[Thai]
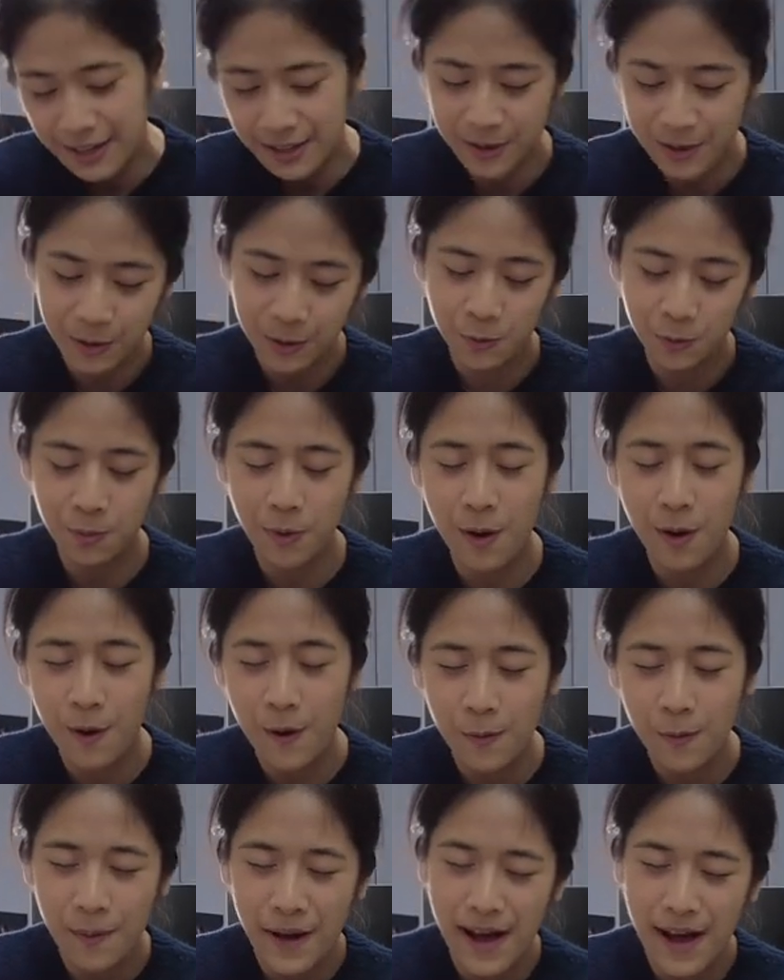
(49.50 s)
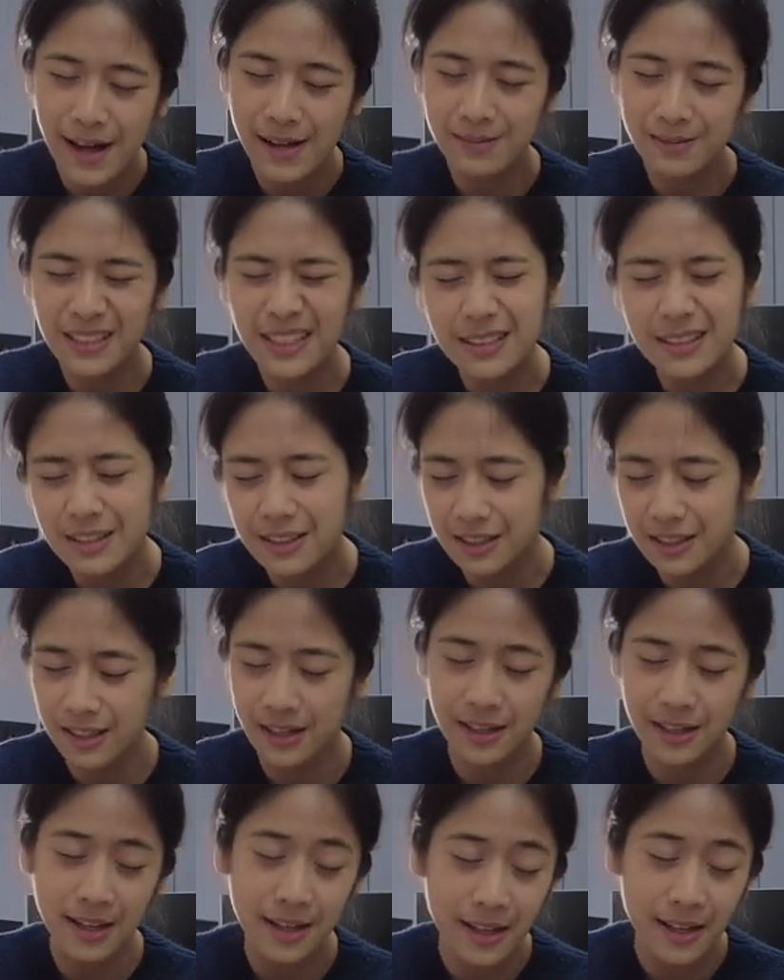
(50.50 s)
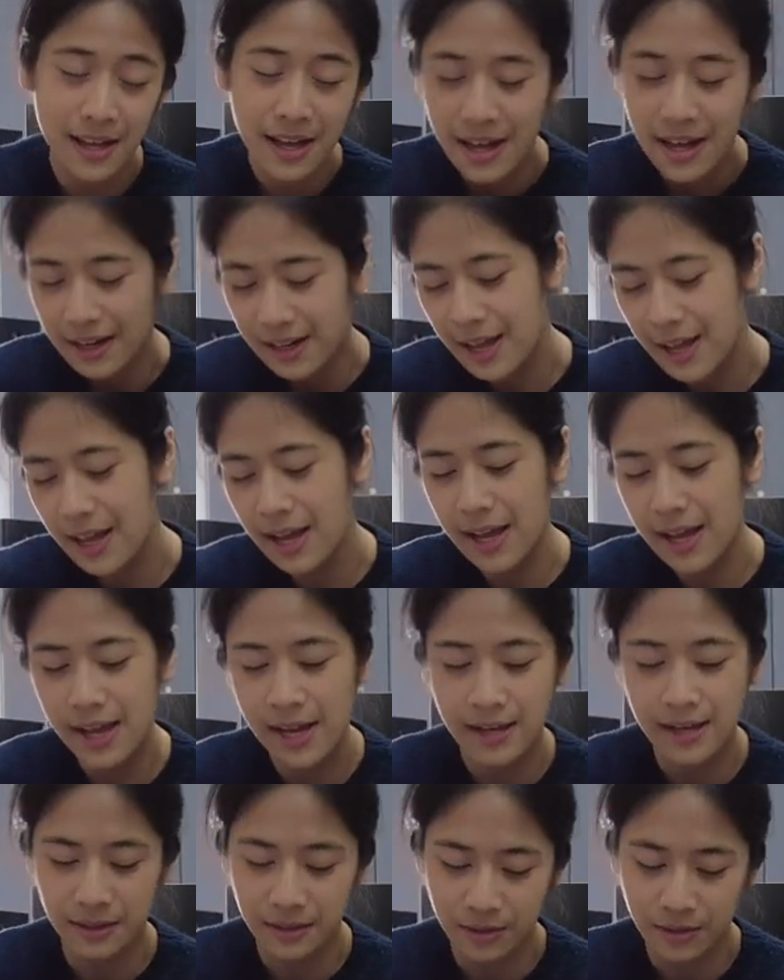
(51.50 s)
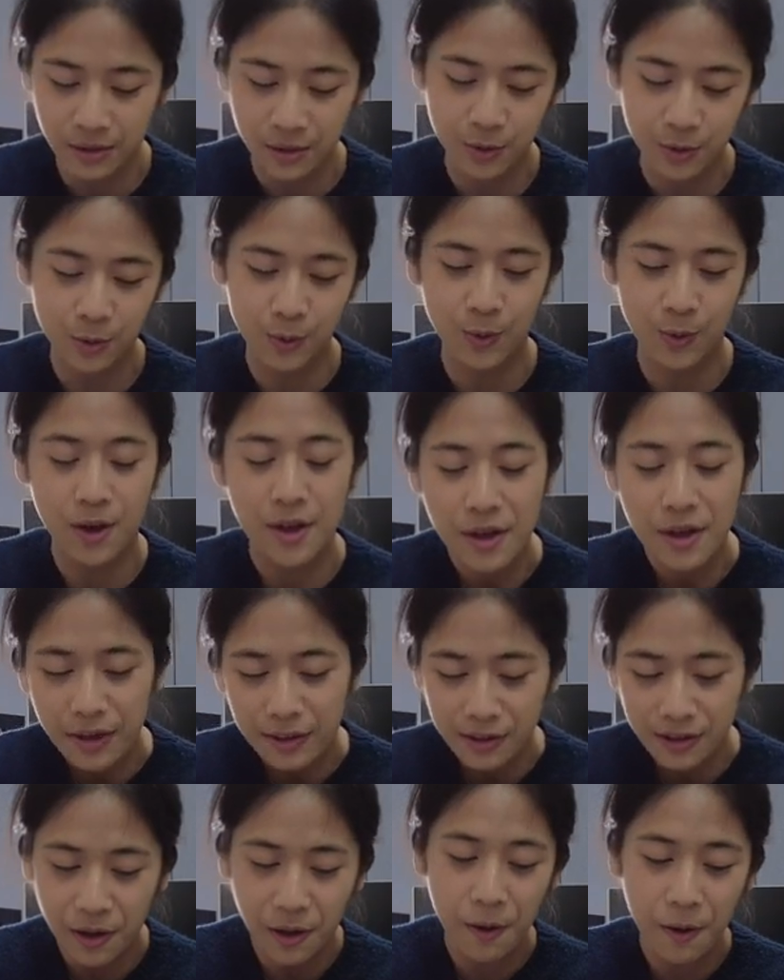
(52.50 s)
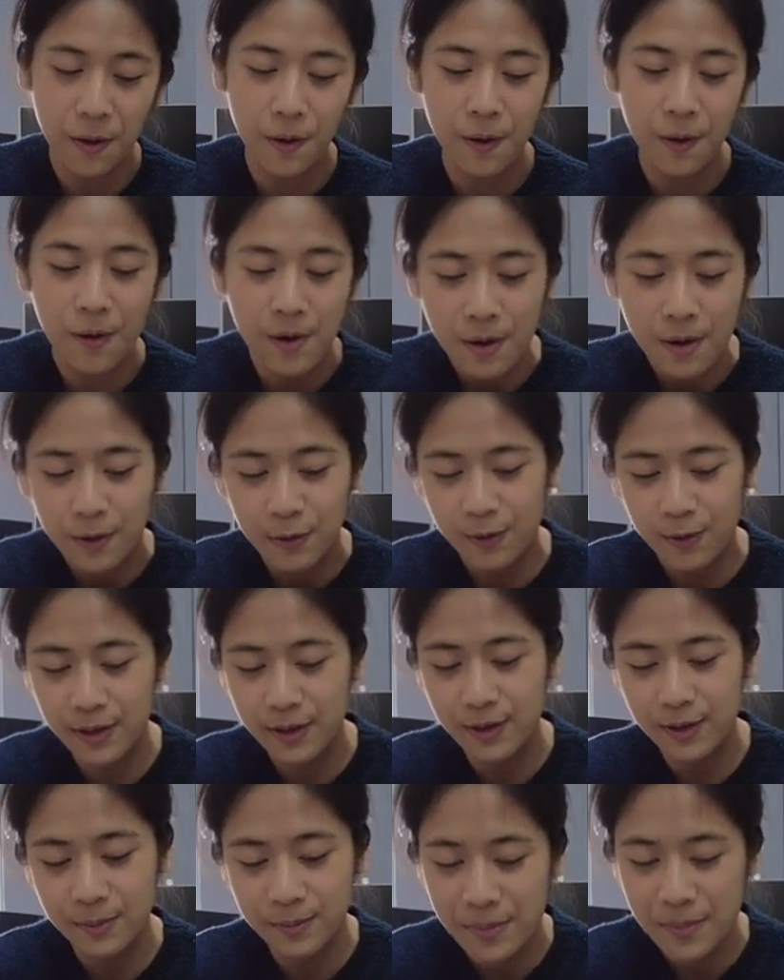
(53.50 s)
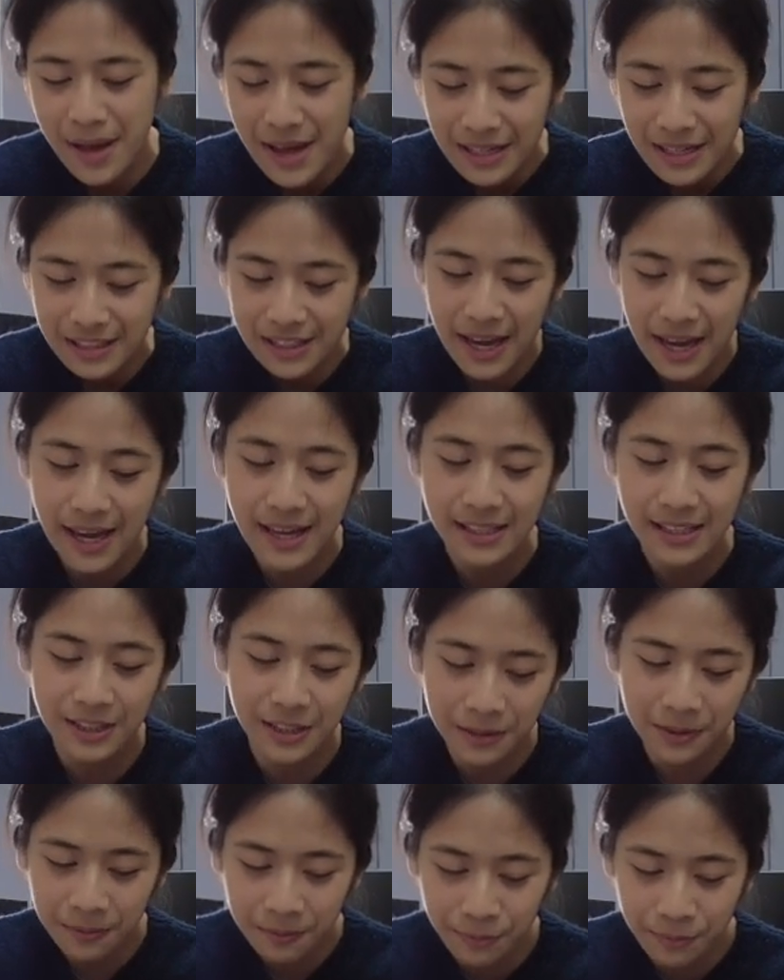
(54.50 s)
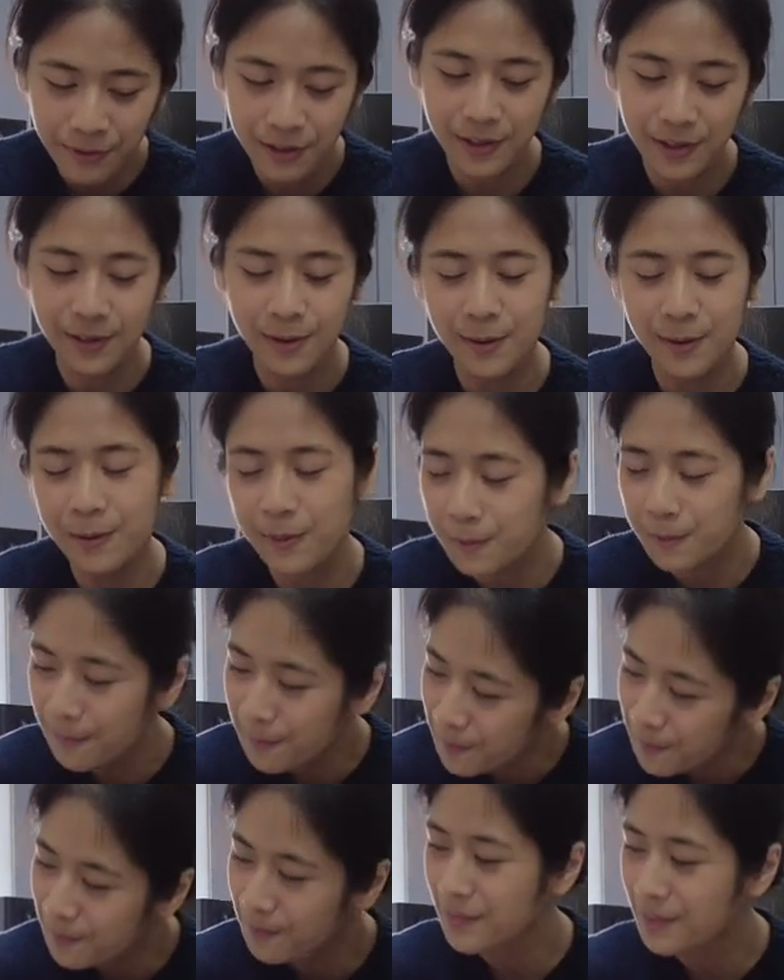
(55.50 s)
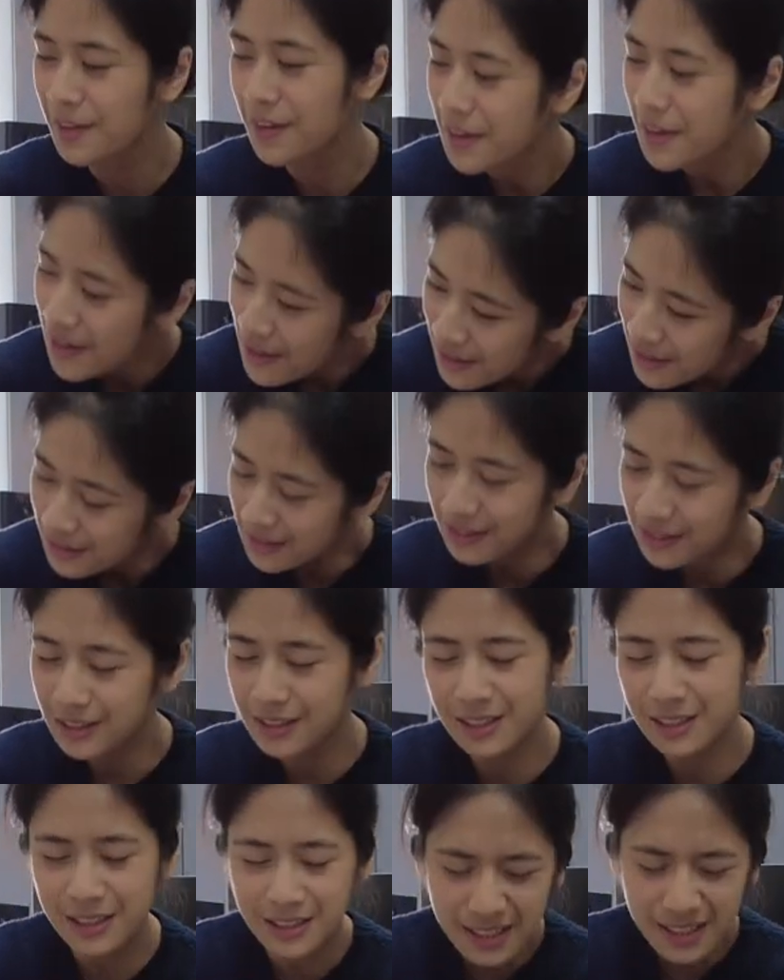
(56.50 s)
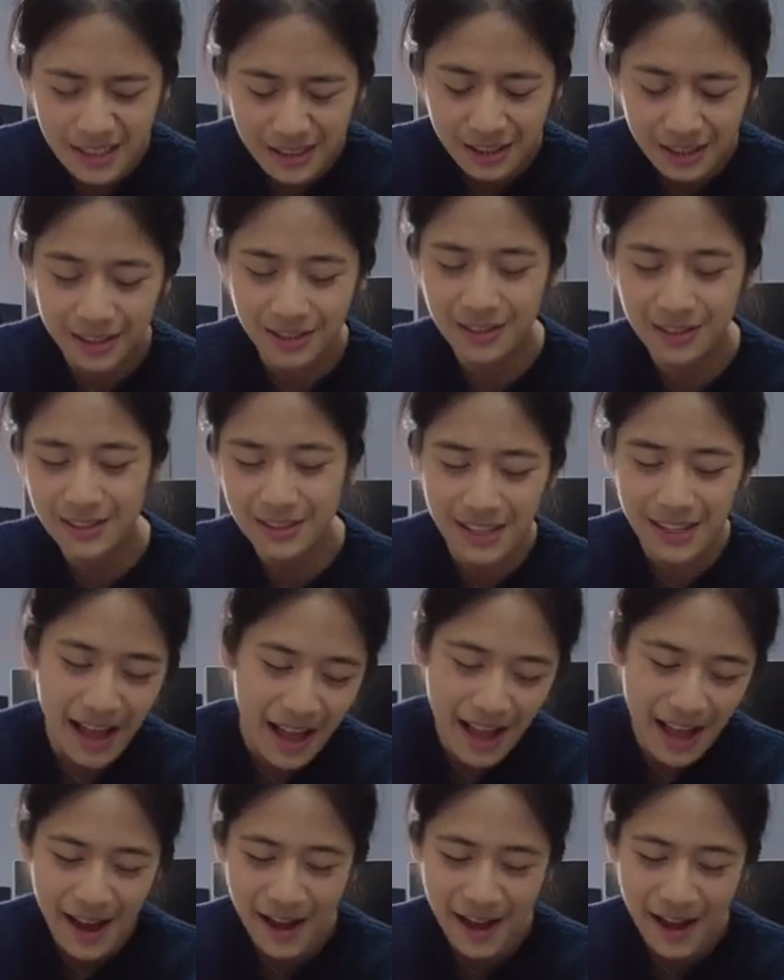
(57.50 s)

ยังคงมองภาพที่เธอนั่งอยู่โต๊ะริมใจฉันปรินเชื่อ对